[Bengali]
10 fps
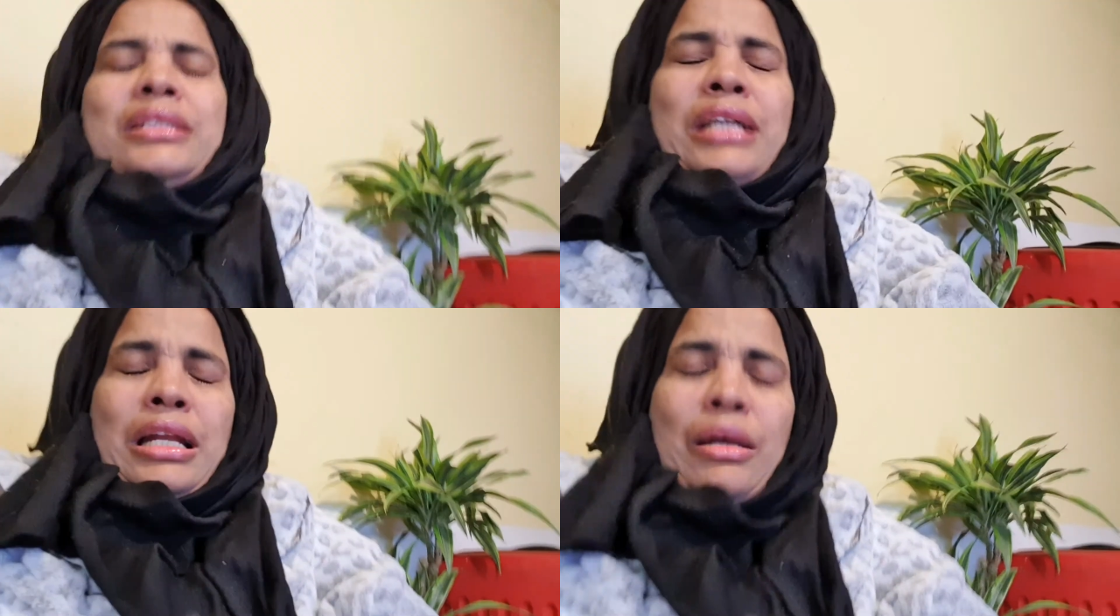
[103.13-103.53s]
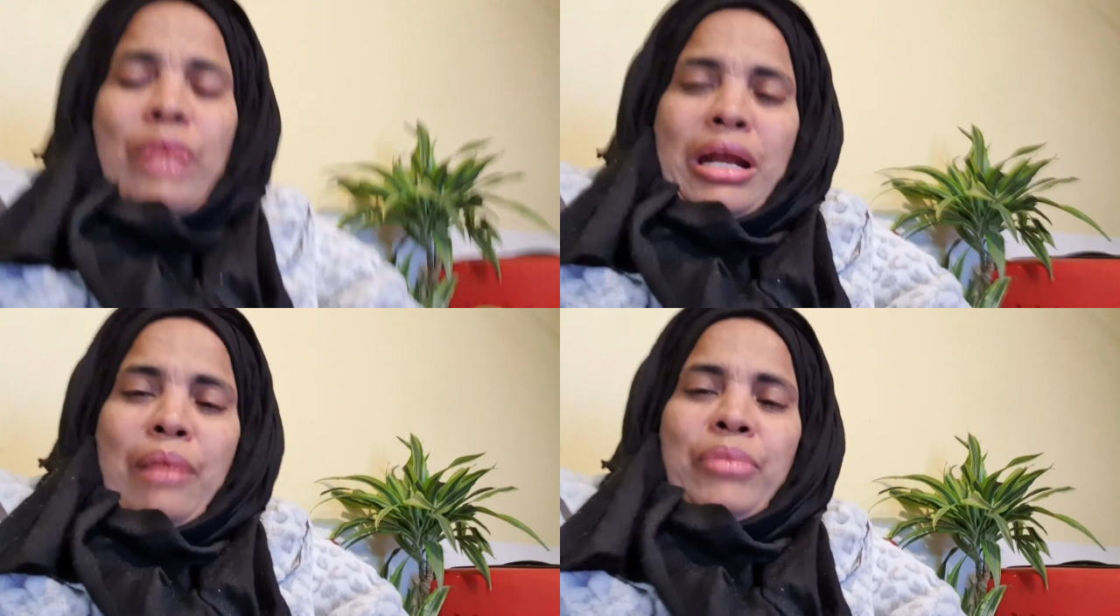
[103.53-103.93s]
যারা
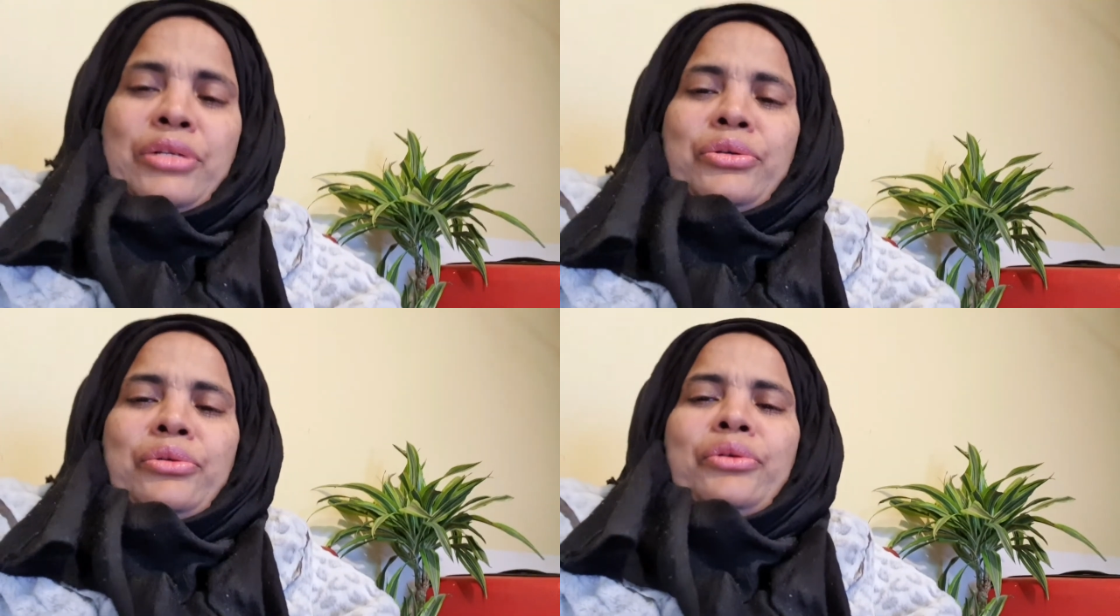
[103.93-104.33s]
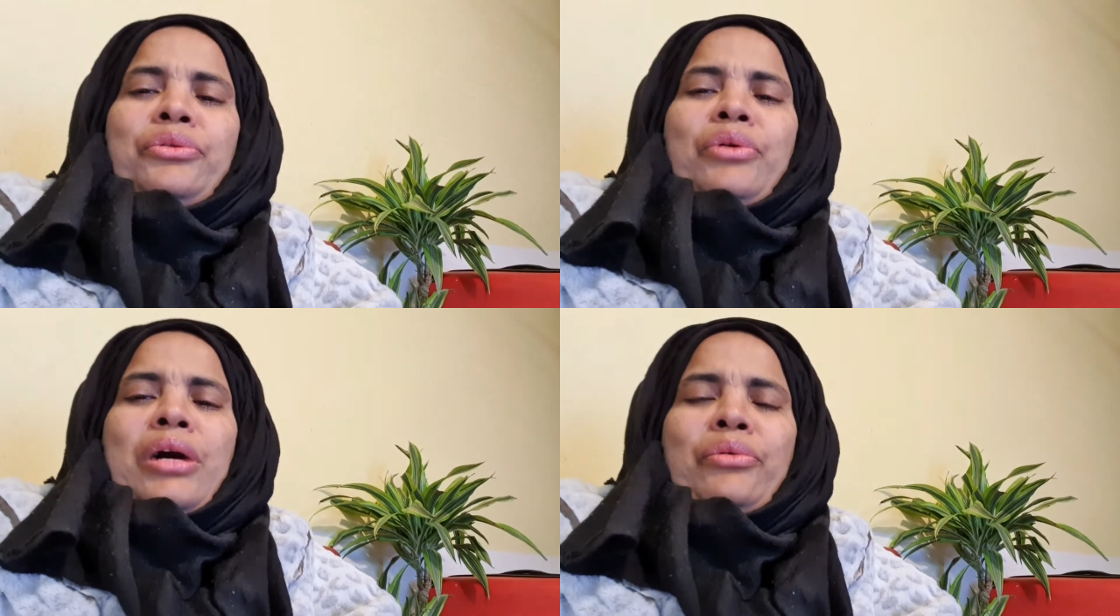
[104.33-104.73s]
আমার আব্বার জন্য
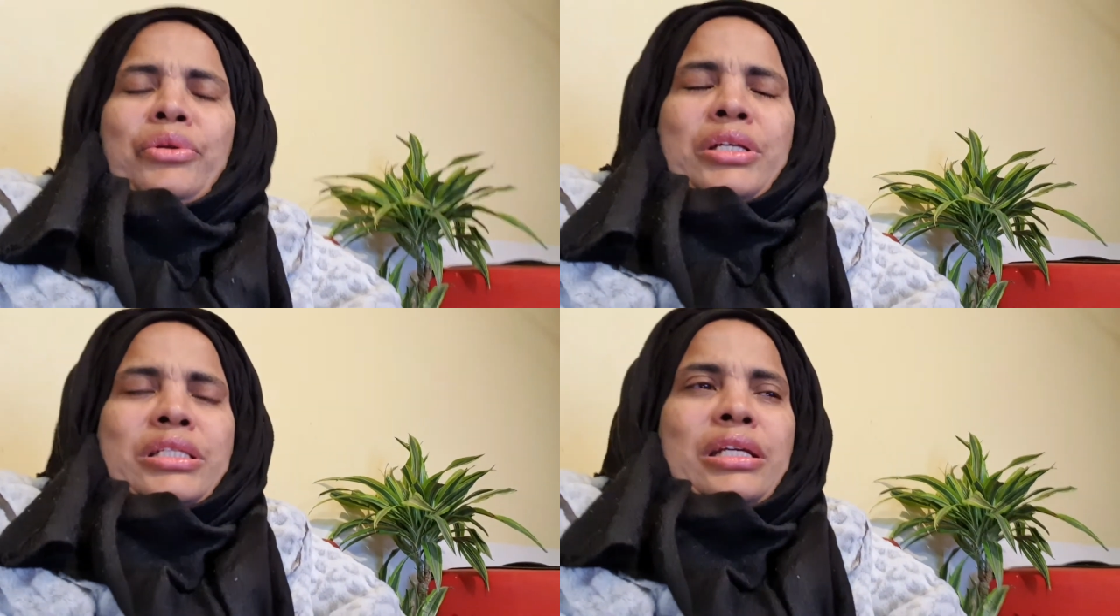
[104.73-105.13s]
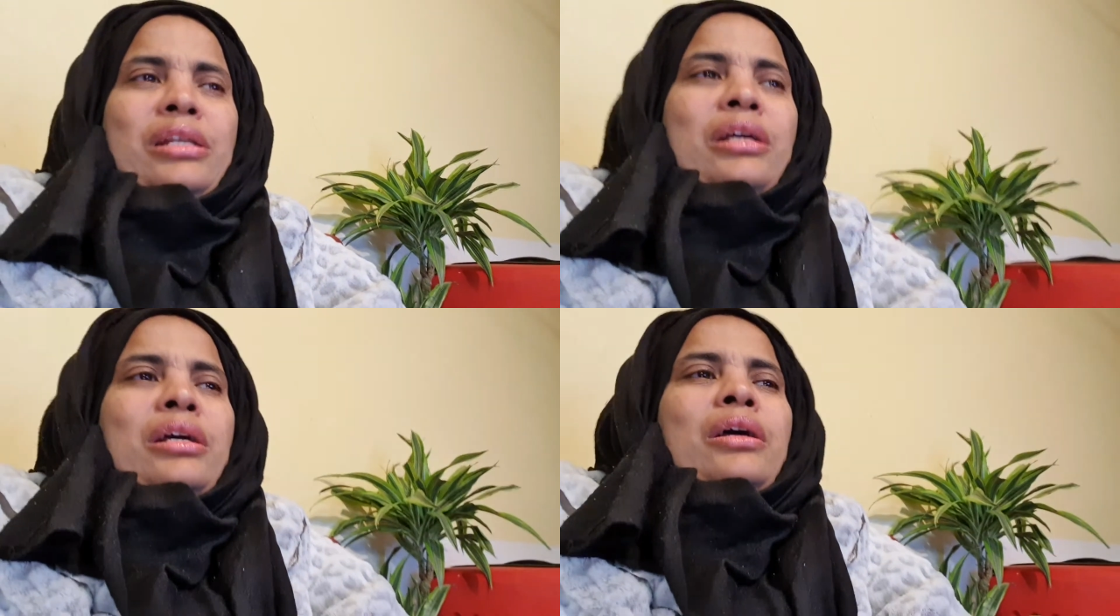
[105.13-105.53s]
দোয়া করেছেন
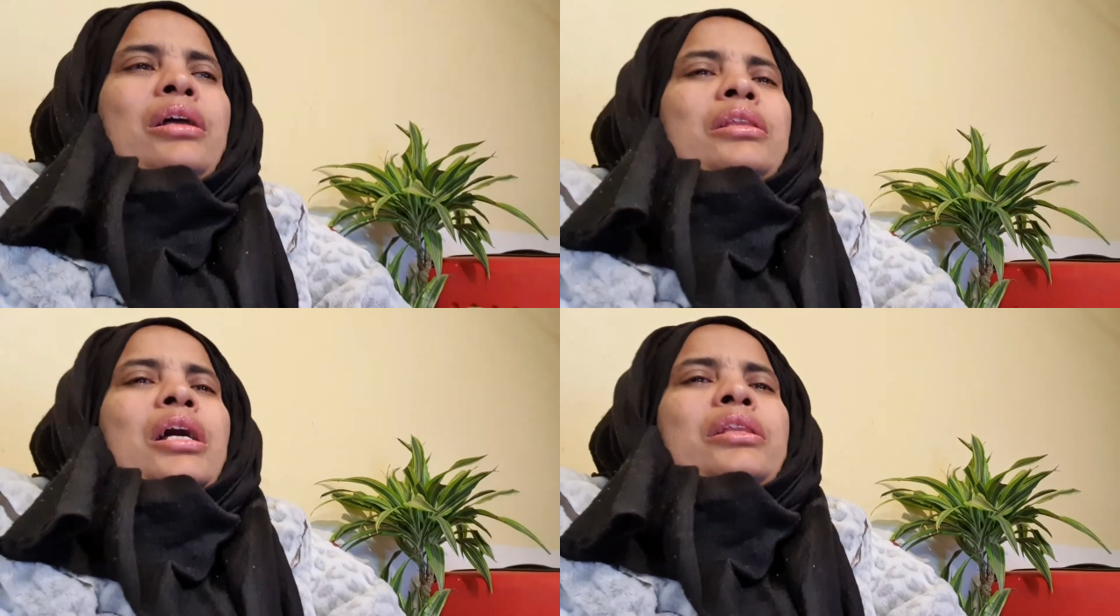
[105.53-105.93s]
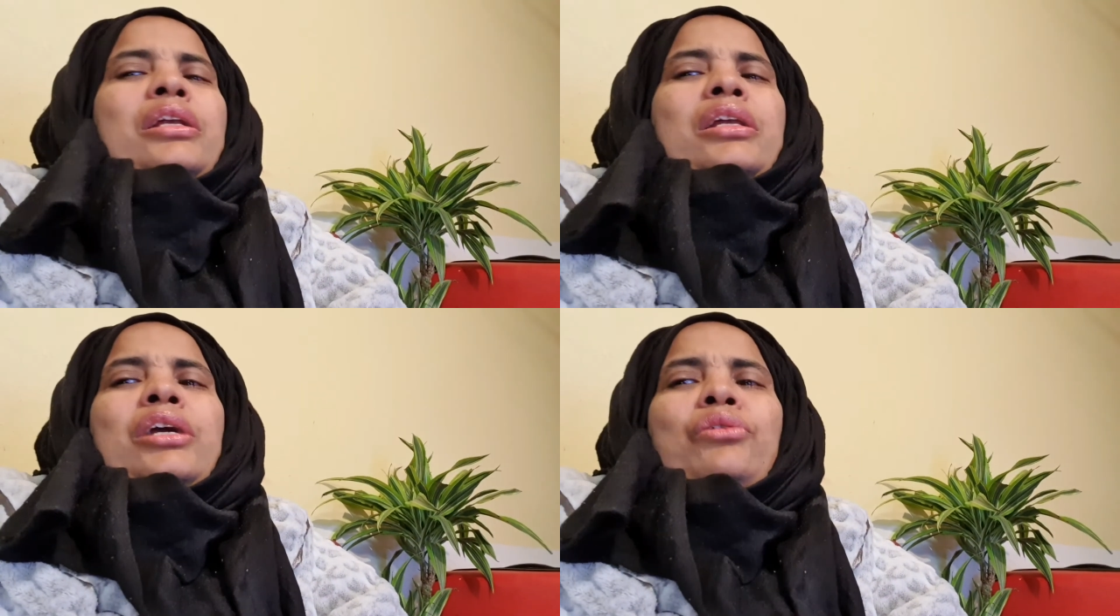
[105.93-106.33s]

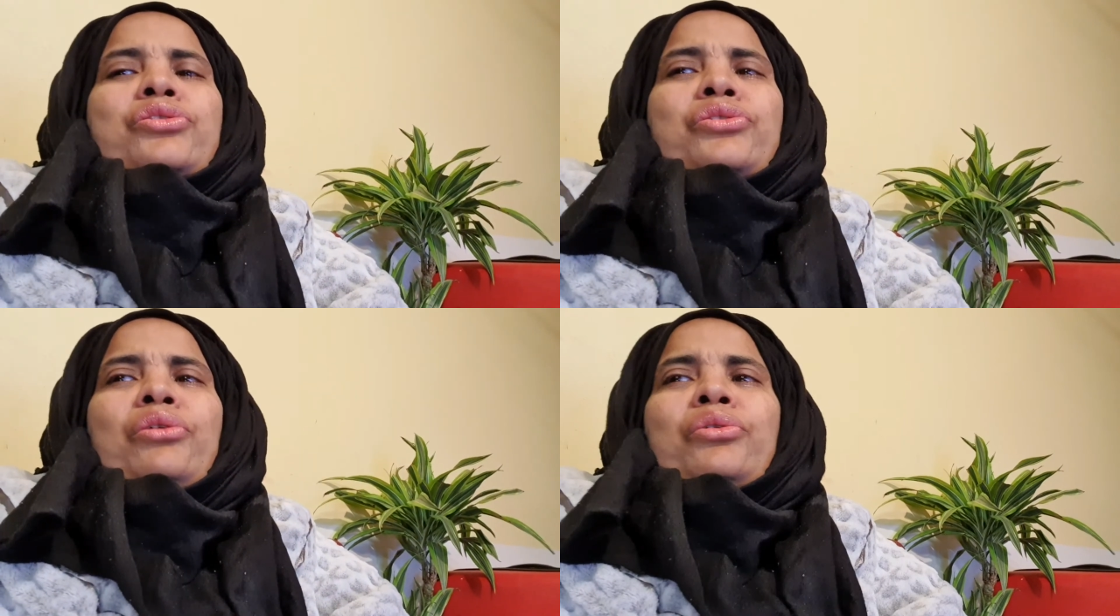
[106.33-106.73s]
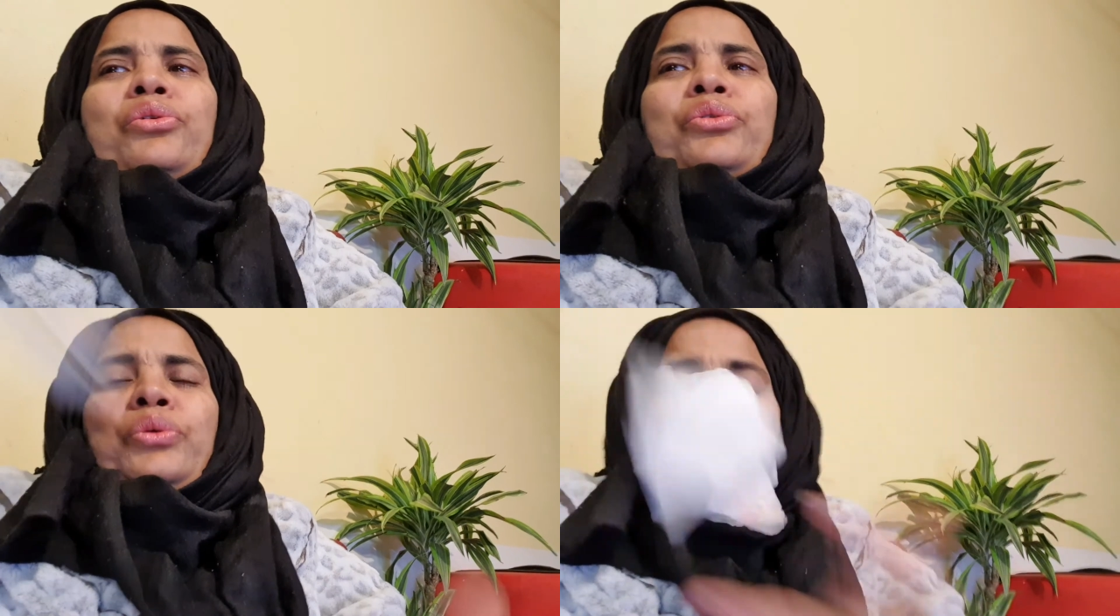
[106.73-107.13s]
তাদেরকে অসংখ্য
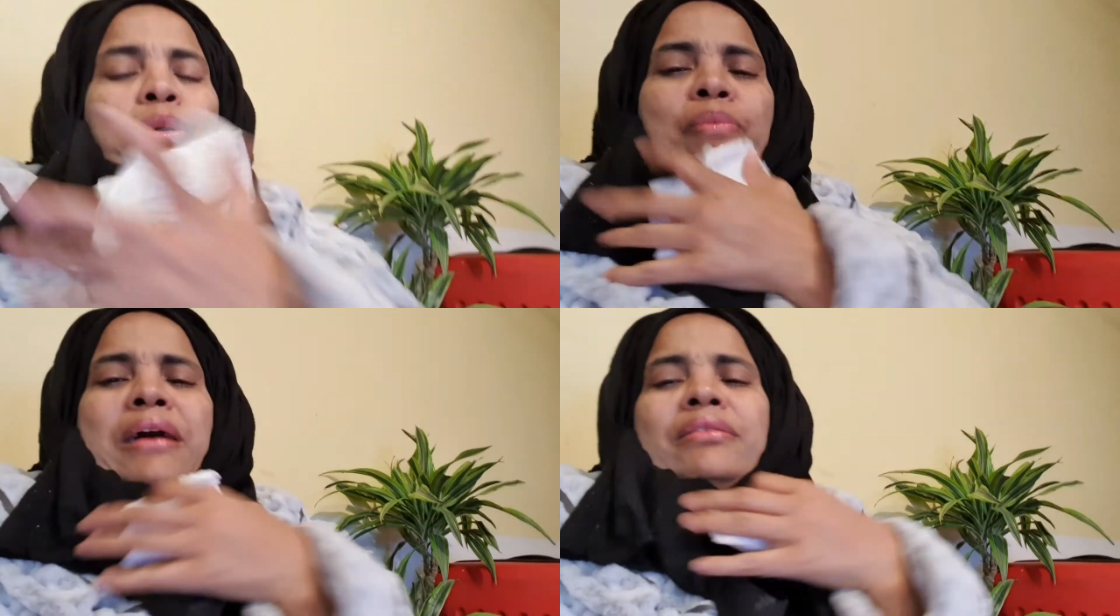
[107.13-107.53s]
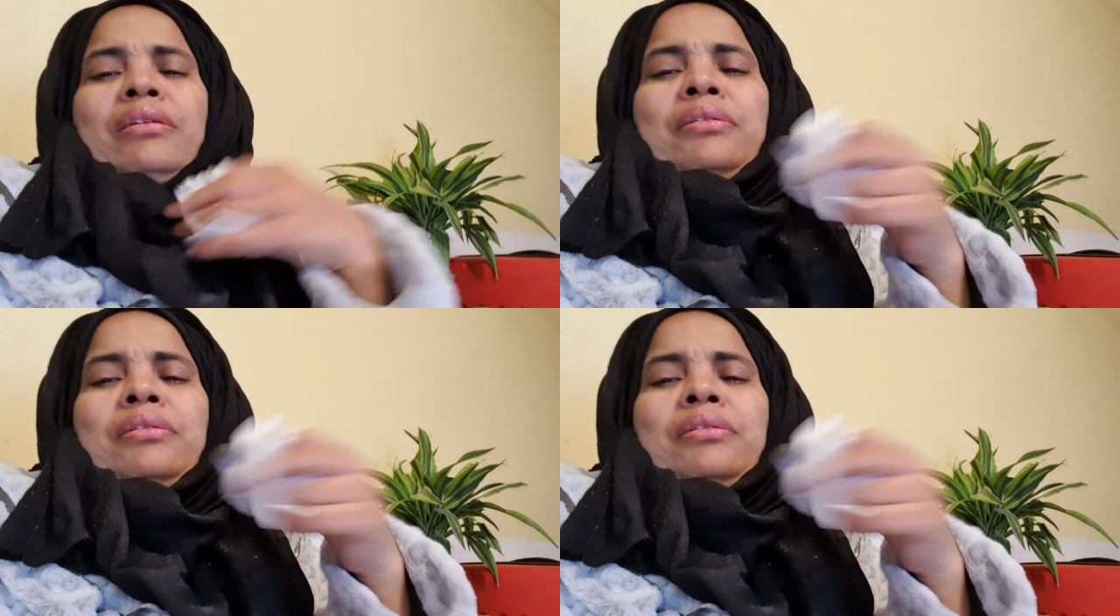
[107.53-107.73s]
ধন্যবাদ